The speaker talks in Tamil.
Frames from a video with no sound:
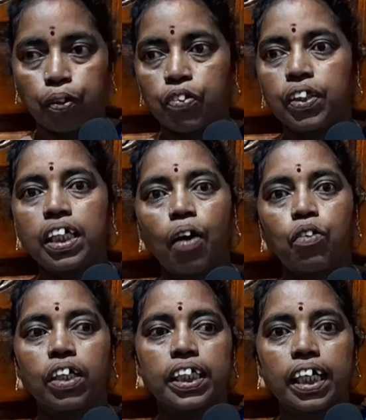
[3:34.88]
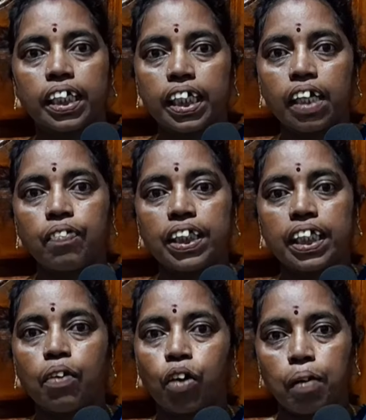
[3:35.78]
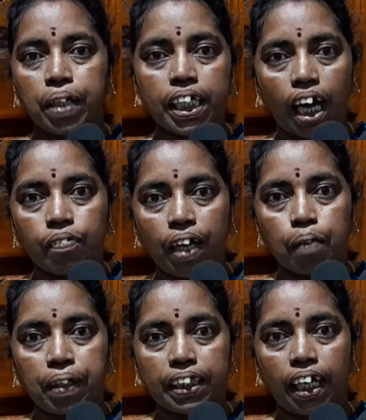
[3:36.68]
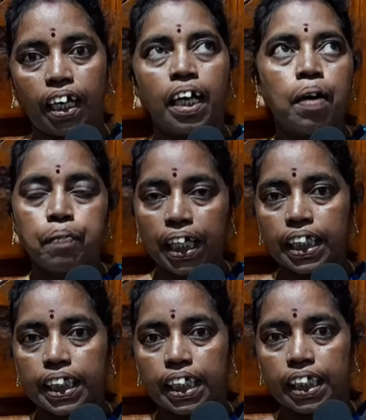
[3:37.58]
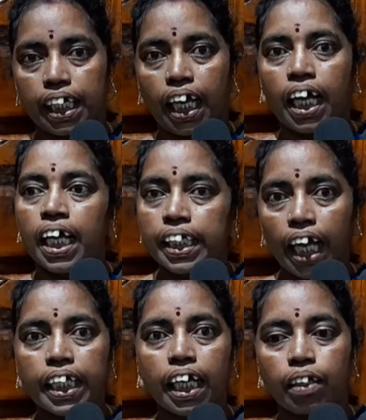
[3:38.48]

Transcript: பொண்ணு வந்து நான் உங்கள்கிட்ட நீங்களும் வந்தீங்க உங்களை மாதிரி நானும் வேலை பார்த்தேன் பணம் கட்டியிருக்கீங்க ஏன்